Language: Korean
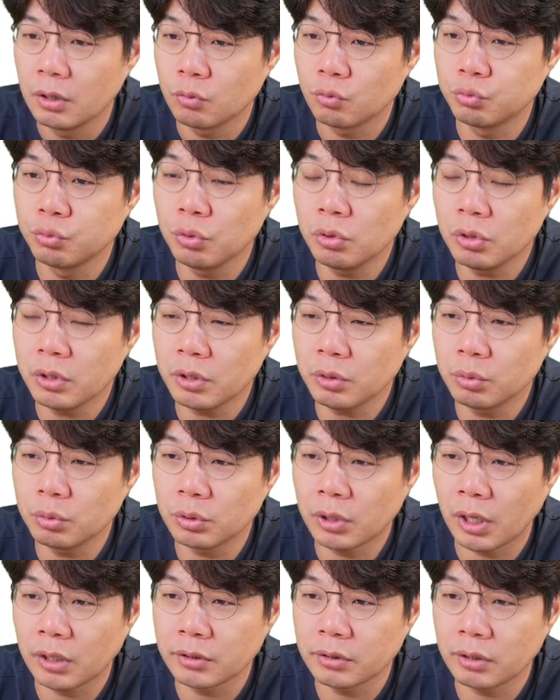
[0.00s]
구월에도
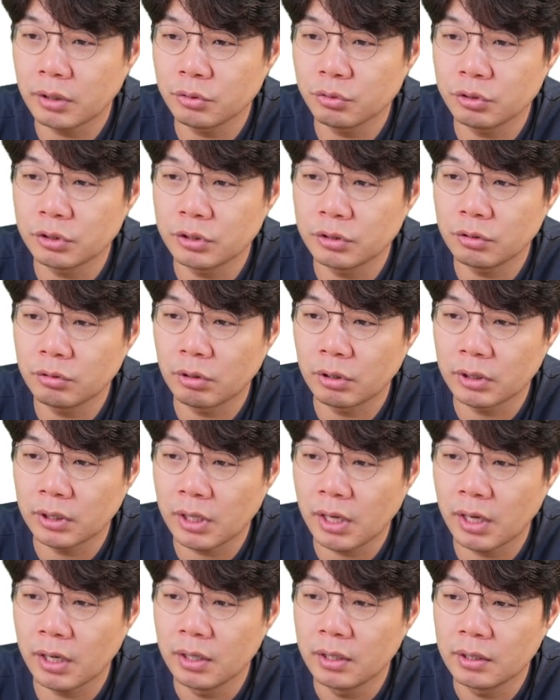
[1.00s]
달성할 수 있을 것
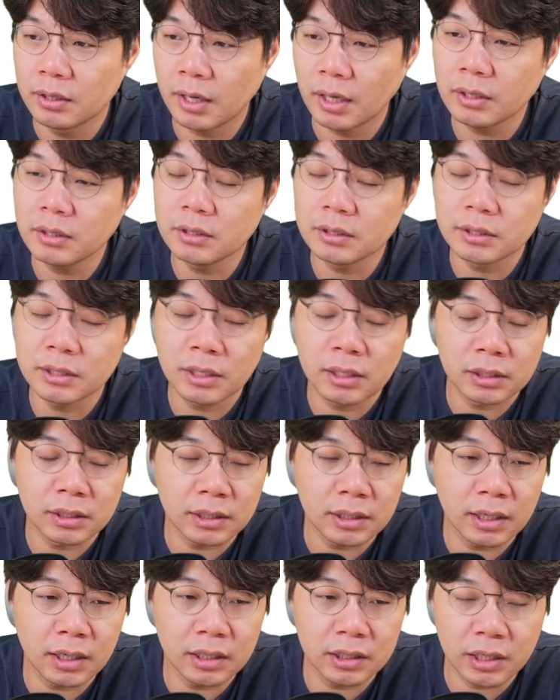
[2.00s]
같다라는
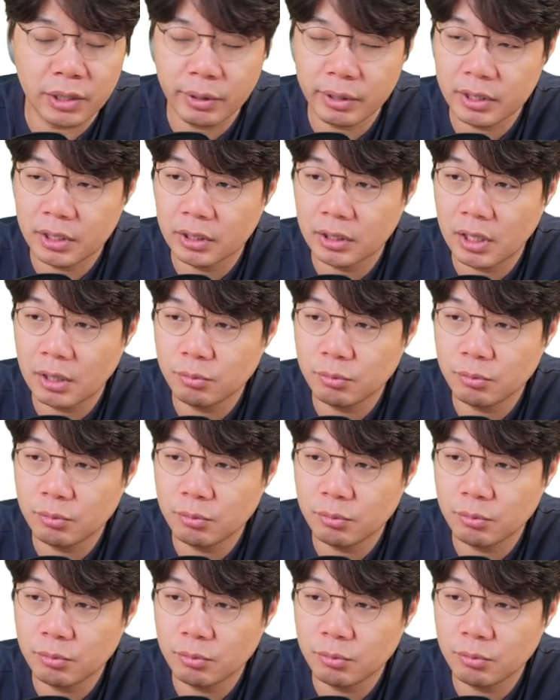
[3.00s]
이야기가 나왔기